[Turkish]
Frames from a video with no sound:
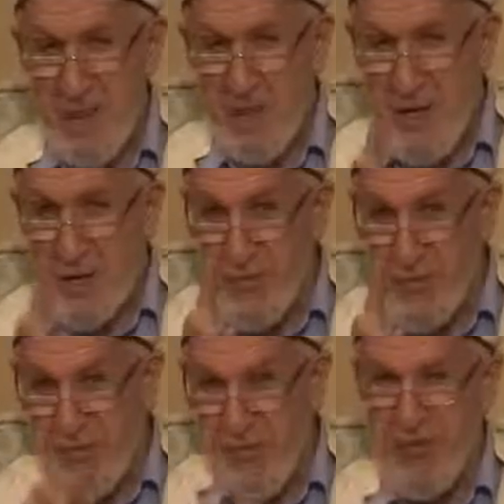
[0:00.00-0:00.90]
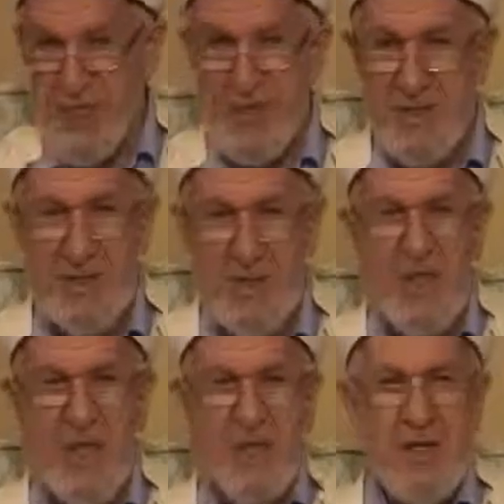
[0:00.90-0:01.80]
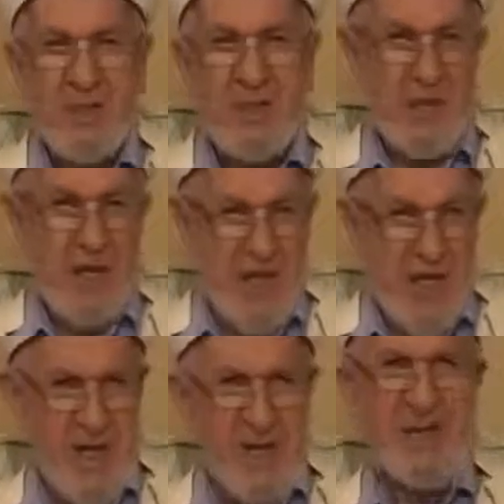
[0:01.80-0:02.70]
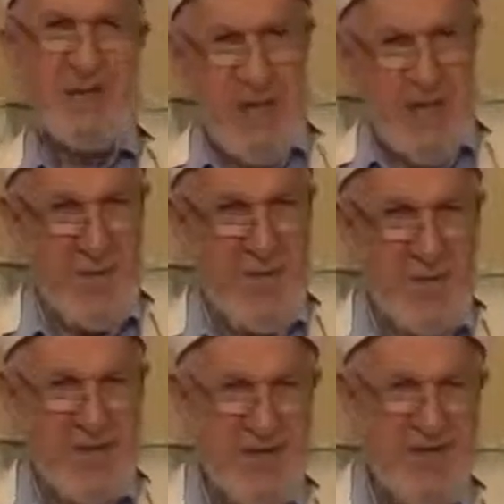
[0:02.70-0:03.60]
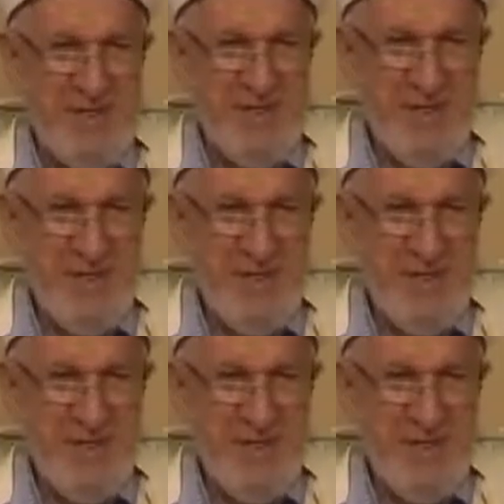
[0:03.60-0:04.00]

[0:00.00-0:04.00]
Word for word: Bunlar küfür sözlerdir. Bize ne diyemezsin,